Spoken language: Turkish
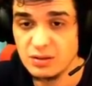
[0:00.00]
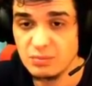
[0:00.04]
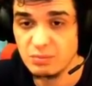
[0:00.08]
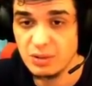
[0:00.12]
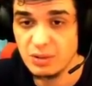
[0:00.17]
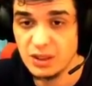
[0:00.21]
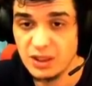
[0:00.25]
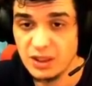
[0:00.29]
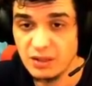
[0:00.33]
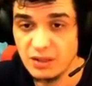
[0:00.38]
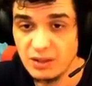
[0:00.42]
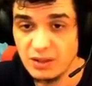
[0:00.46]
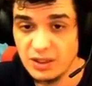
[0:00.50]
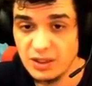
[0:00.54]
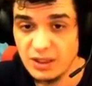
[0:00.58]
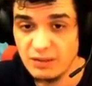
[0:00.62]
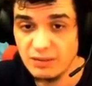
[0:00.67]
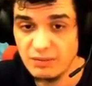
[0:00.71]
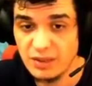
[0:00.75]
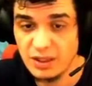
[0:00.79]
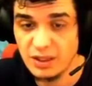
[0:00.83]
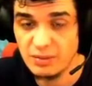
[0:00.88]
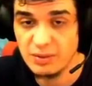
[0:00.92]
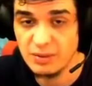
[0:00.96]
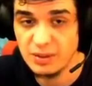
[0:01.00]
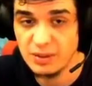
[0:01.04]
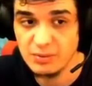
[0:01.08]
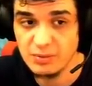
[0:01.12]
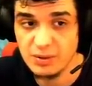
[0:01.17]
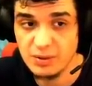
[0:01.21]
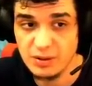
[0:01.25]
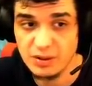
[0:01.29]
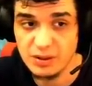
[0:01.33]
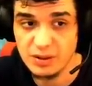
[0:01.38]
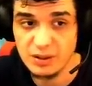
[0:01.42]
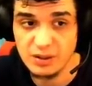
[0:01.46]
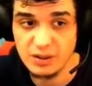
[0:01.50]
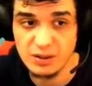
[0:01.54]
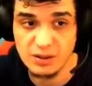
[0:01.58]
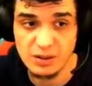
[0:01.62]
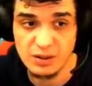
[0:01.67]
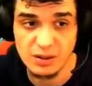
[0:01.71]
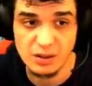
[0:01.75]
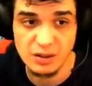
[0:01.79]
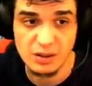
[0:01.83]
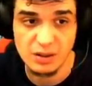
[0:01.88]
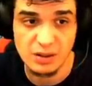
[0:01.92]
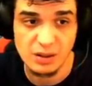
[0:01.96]
Bedava item verebilir bu arada.
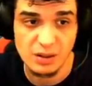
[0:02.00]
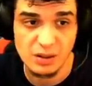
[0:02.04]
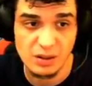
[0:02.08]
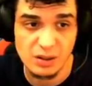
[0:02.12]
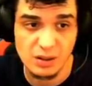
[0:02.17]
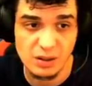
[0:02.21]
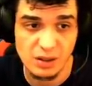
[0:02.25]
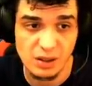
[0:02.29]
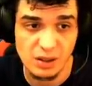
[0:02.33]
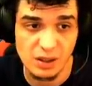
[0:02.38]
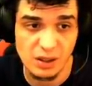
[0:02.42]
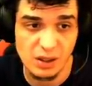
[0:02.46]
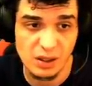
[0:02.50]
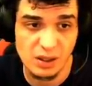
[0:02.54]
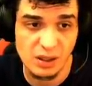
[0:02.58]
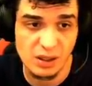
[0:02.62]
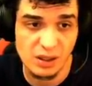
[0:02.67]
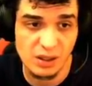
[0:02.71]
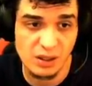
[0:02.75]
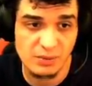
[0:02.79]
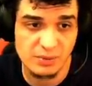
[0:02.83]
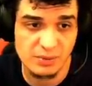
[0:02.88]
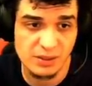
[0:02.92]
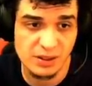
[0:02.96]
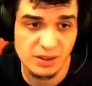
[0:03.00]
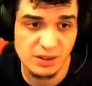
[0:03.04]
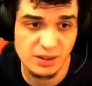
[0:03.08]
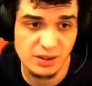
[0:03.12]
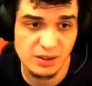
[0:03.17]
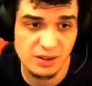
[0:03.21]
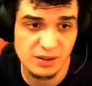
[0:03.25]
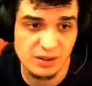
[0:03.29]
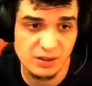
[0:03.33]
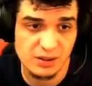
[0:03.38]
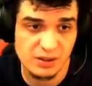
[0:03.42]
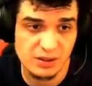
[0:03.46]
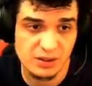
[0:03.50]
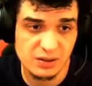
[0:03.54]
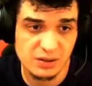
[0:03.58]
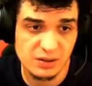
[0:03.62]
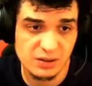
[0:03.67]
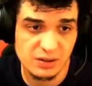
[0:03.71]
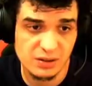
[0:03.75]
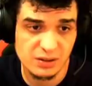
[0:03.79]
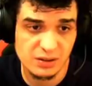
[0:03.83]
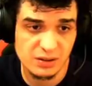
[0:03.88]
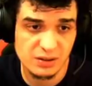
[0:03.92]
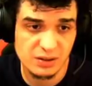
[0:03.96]
Alihan abi senin
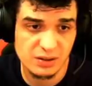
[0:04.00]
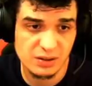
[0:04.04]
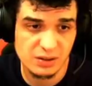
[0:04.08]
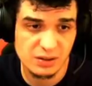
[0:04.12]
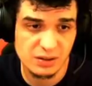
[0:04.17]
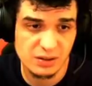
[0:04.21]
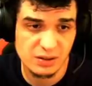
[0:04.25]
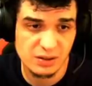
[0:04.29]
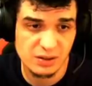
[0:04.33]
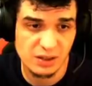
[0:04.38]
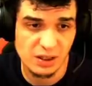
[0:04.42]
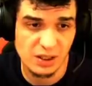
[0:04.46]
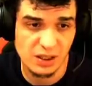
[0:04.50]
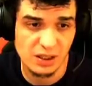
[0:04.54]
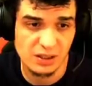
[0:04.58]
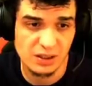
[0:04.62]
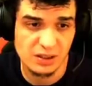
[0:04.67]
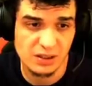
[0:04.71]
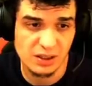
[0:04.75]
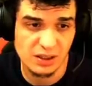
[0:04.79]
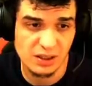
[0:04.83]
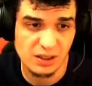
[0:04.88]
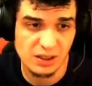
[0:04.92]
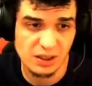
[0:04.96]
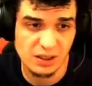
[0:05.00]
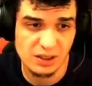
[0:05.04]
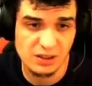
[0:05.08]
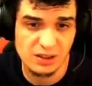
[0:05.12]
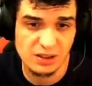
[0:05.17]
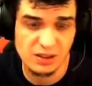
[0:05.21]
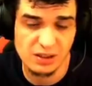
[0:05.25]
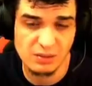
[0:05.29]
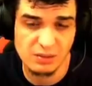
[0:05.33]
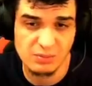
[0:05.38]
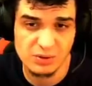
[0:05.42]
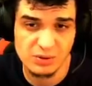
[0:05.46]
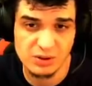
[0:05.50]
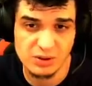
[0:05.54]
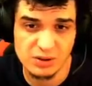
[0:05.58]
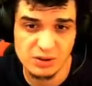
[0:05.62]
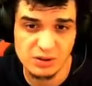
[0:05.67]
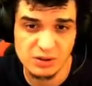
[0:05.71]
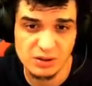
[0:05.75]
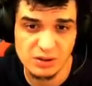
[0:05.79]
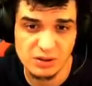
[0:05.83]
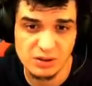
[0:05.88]
karakter katil demiş.